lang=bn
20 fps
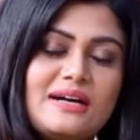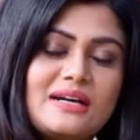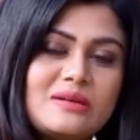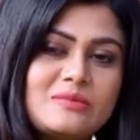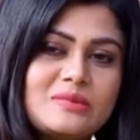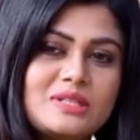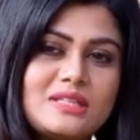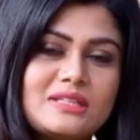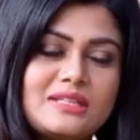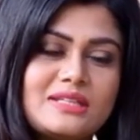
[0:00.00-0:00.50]
না আর
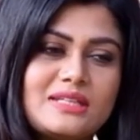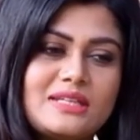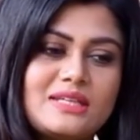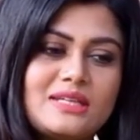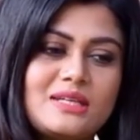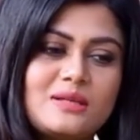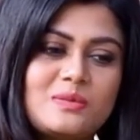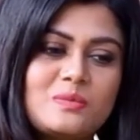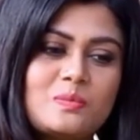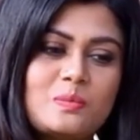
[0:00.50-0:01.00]
আমাদেরকে
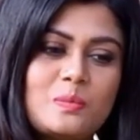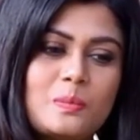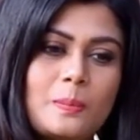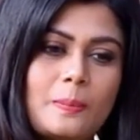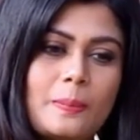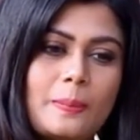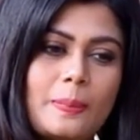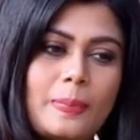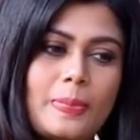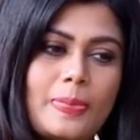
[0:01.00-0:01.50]

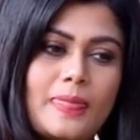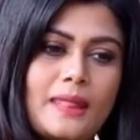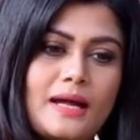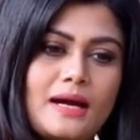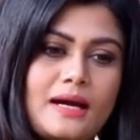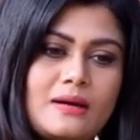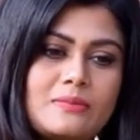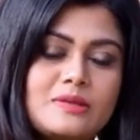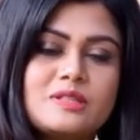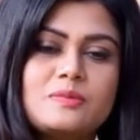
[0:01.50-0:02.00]

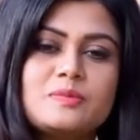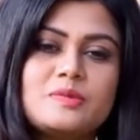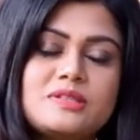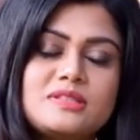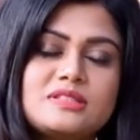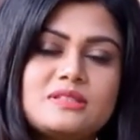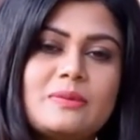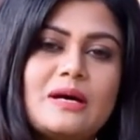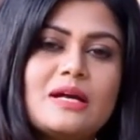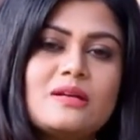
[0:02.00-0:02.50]
আমাদের
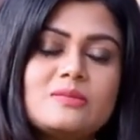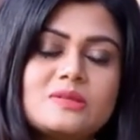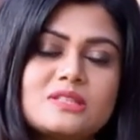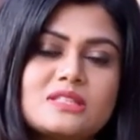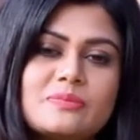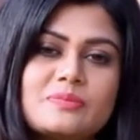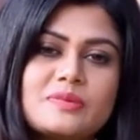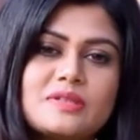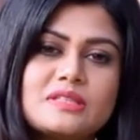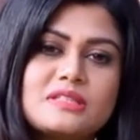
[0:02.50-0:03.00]
প্রতি যে
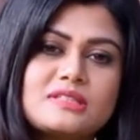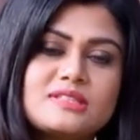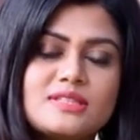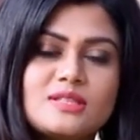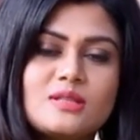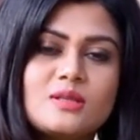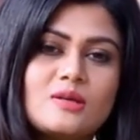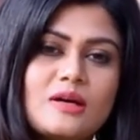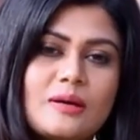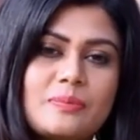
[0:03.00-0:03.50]
ভালোবাসা আপনাদের
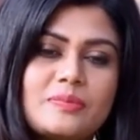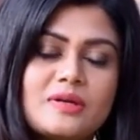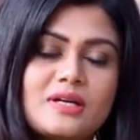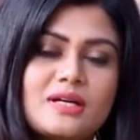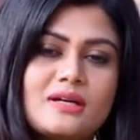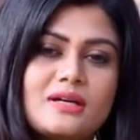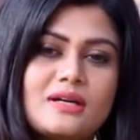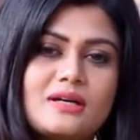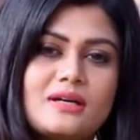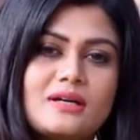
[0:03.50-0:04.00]
ছিল
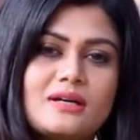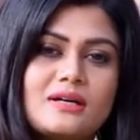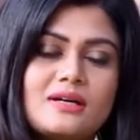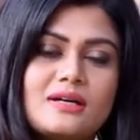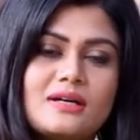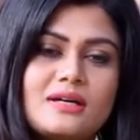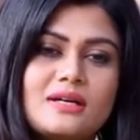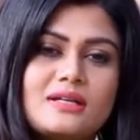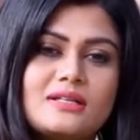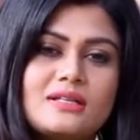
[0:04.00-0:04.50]
আপনারা
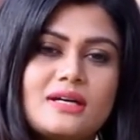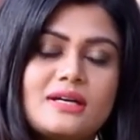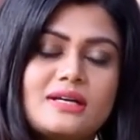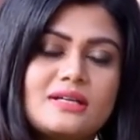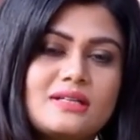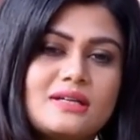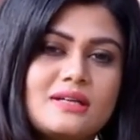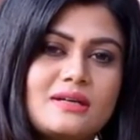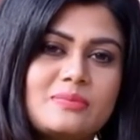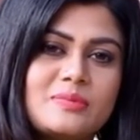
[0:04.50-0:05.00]
এটা
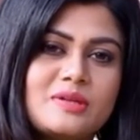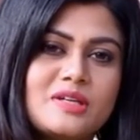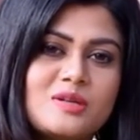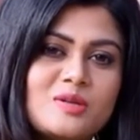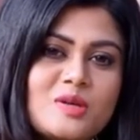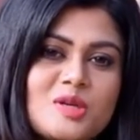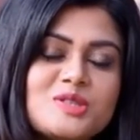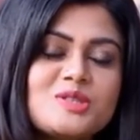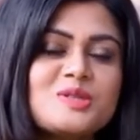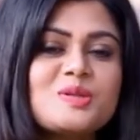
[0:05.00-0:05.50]
এটা আপনারা
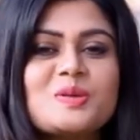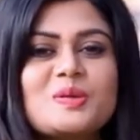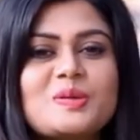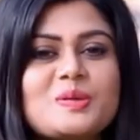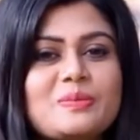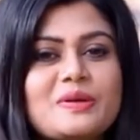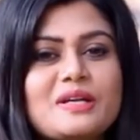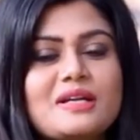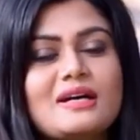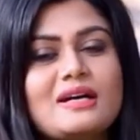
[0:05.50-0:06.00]
নষ্ট
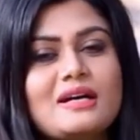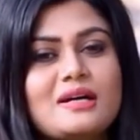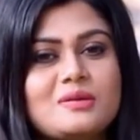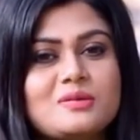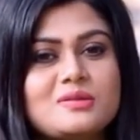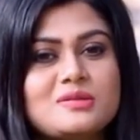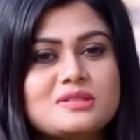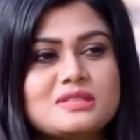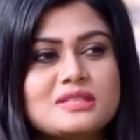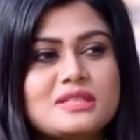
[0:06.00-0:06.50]
করবেন না
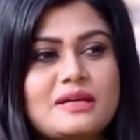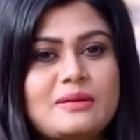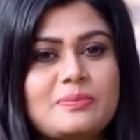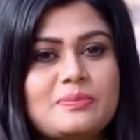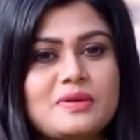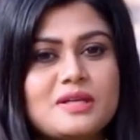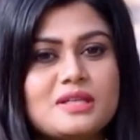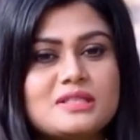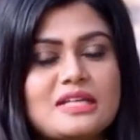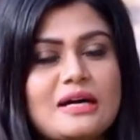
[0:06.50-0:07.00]
কারণ হচ্ছে
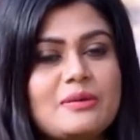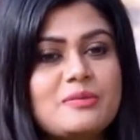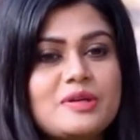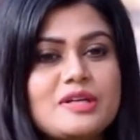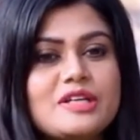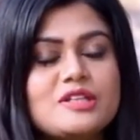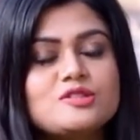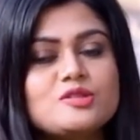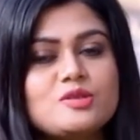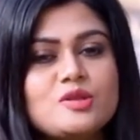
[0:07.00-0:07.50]
আপনার
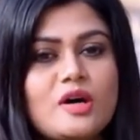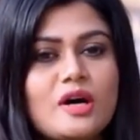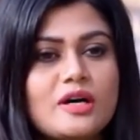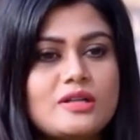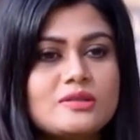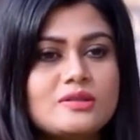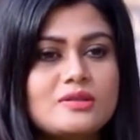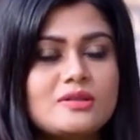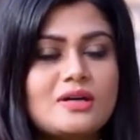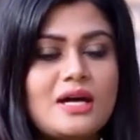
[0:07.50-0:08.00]
সাময়িকের জন্য
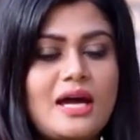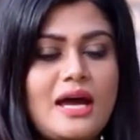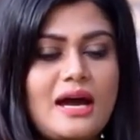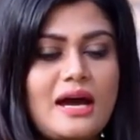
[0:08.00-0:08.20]
হয়তো